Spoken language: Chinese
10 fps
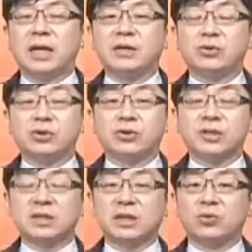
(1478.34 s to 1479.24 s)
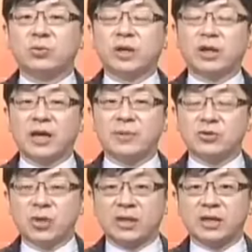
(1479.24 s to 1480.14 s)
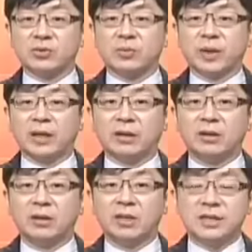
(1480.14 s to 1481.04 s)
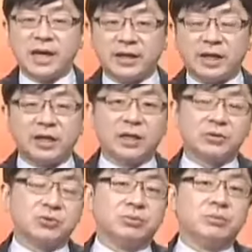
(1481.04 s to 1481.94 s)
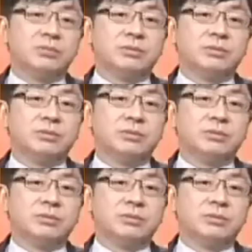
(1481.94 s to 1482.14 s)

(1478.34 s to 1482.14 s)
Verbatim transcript: 那你如果说这些股票你还没有赚到怎么办？下一档你咬住。